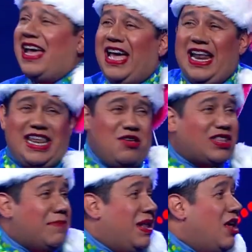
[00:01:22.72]
El niño
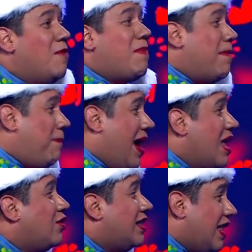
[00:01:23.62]
también le dijo, papá,
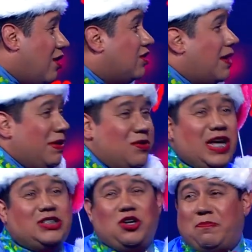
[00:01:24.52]
yo te tengo también
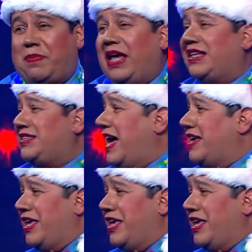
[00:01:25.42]
una sorpresa.